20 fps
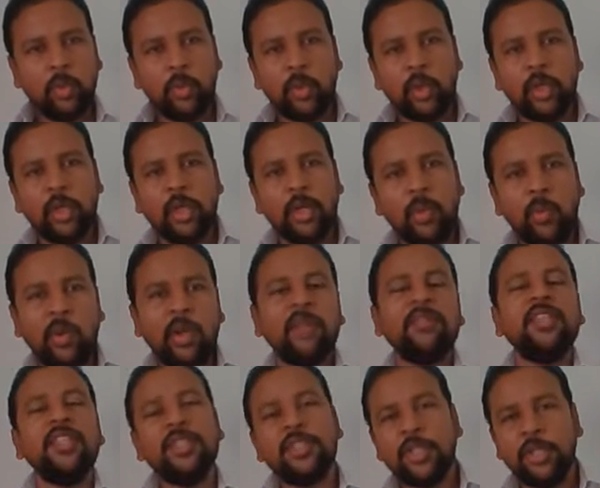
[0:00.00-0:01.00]
ஒரு ஒன்
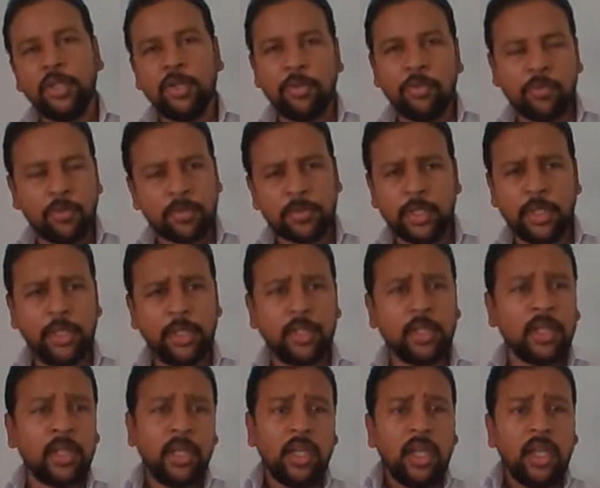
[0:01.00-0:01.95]
ஆஃப் தி ஜென்யூன் வெப்சைட்டு